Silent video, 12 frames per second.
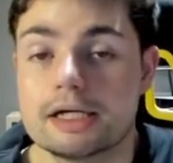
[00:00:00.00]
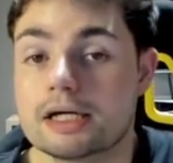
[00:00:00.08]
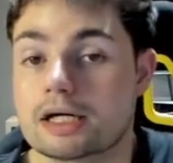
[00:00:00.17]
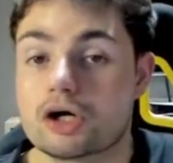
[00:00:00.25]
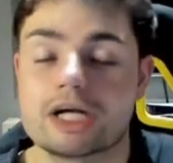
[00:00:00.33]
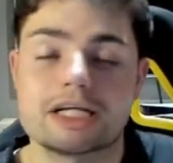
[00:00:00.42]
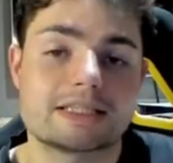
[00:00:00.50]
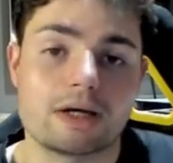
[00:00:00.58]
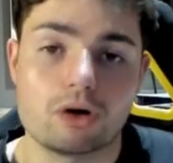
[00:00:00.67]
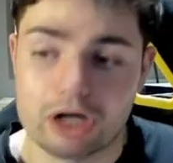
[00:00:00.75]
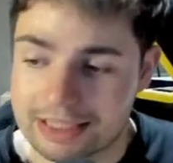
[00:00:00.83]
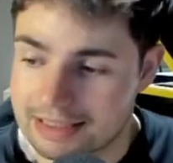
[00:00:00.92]
con ese
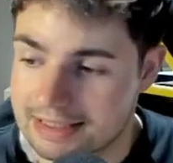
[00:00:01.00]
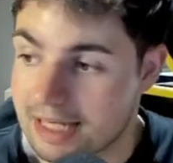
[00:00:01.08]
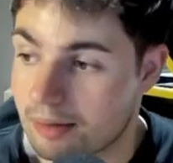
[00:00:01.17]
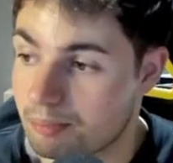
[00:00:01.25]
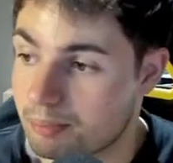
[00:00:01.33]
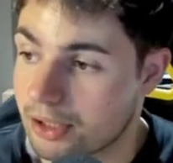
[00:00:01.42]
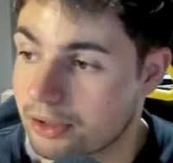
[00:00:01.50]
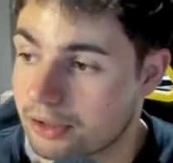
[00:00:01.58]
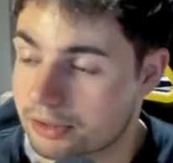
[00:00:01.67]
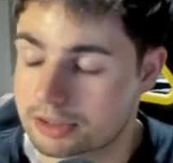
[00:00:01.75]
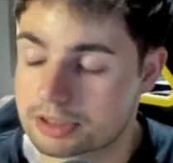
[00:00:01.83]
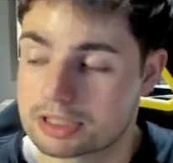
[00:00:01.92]
gol en
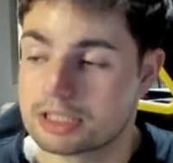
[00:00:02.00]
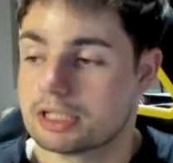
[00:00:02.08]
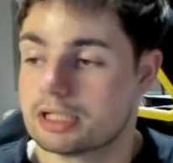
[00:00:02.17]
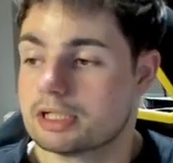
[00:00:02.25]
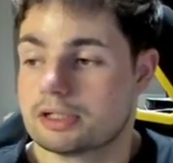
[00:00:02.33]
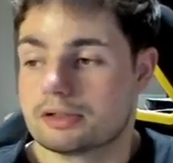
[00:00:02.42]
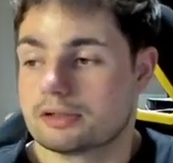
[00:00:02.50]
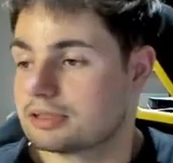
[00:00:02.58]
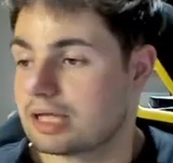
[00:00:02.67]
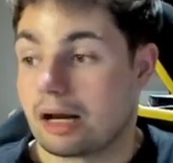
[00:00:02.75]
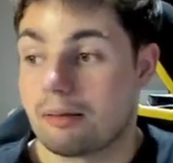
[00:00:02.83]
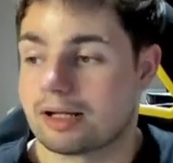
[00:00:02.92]
Champions,
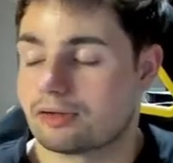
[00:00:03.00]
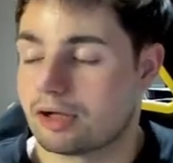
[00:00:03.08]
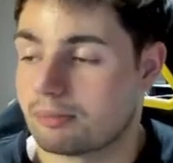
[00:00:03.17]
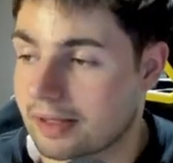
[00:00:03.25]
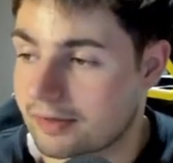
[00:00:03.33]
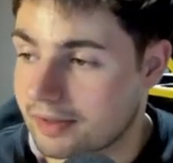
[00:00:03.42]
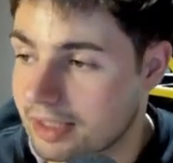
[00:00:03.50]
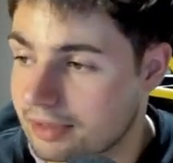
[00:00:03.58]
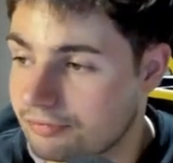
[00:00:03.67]
salvando al Madrid.